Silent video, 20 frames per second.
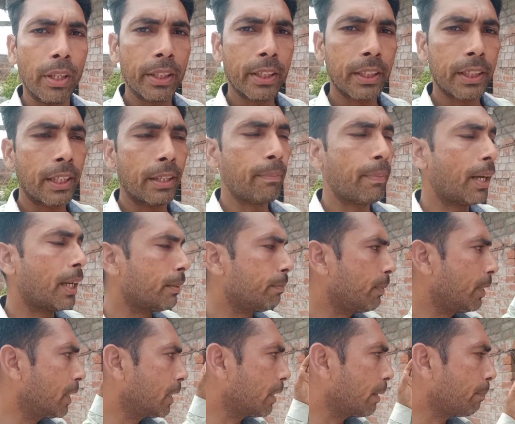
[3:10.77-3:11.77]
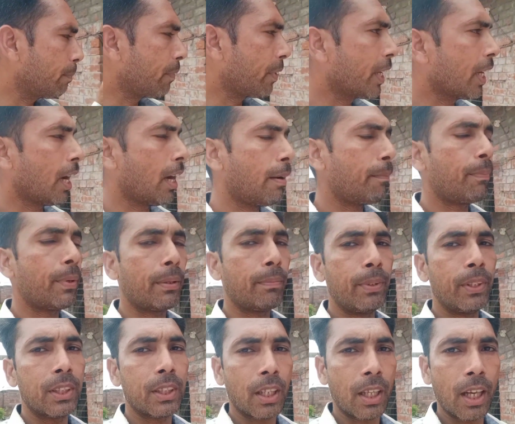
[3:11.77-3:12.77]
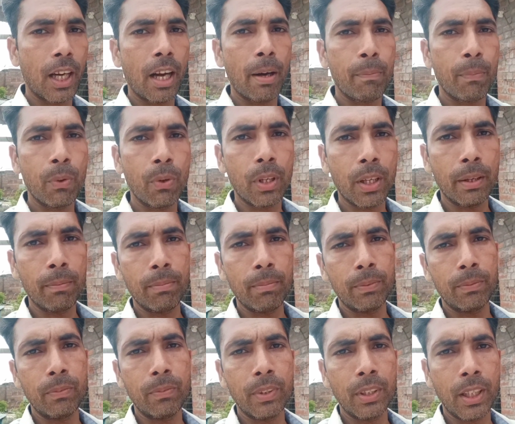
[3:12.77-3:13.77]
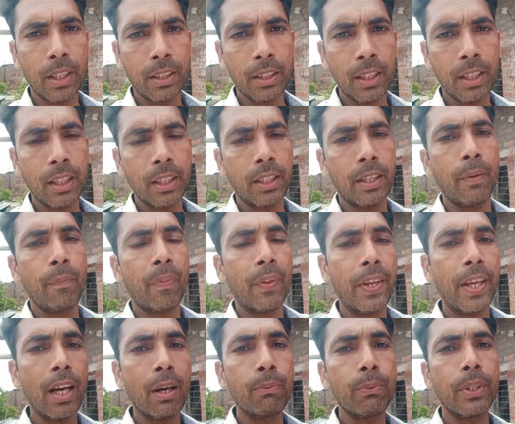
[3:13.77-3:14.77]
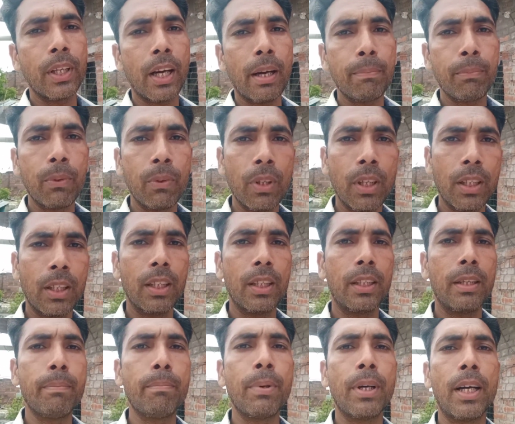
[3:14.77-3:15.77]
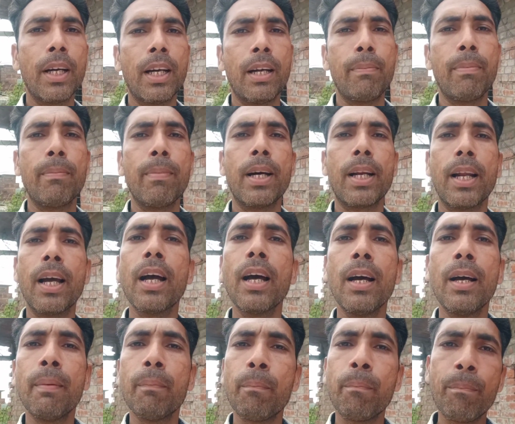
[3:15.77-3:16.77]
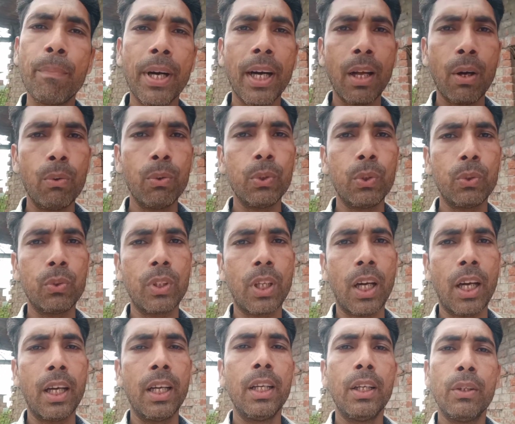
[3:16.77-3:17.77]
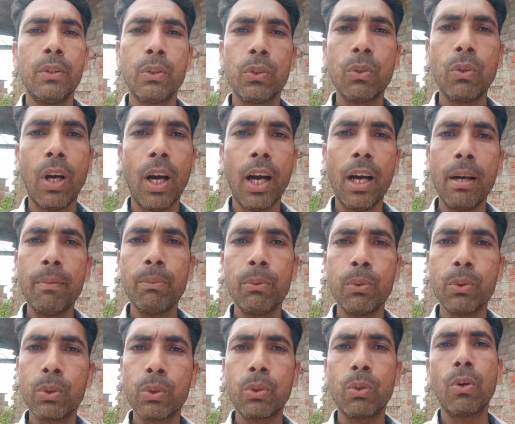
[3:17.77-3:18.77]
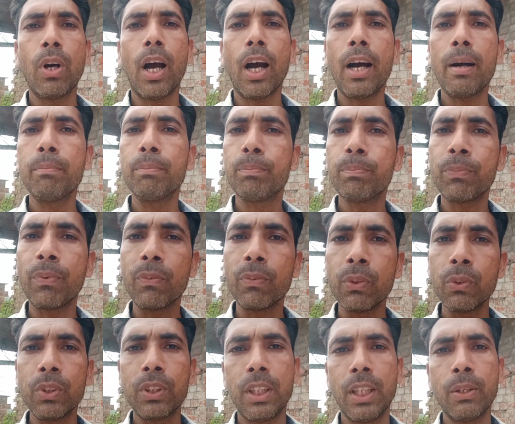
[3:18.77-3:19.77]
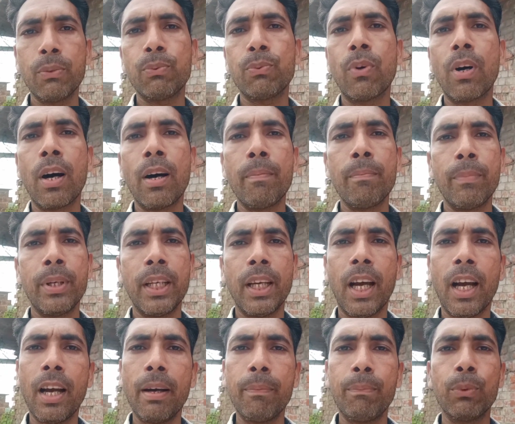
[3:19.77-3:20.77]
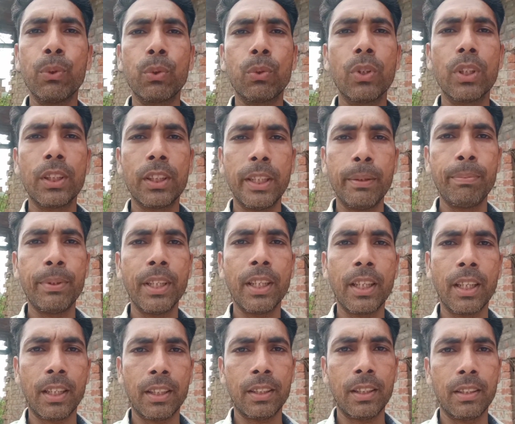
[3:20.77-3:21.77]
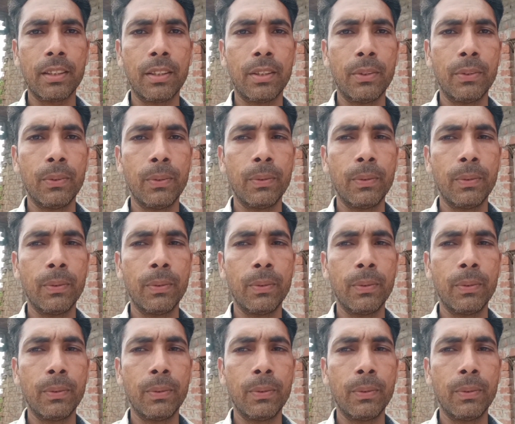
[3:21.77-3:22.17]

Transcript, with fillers: इसके बाद में जब यहाँ पर भी जगह आपको कम लगने लगे या फिर आपको लगे कि बर्ड हमारा बड़ा हो चुका है तो अब उसको आप दूसरे फार्म में आप उसको शिफ्ट कर सकते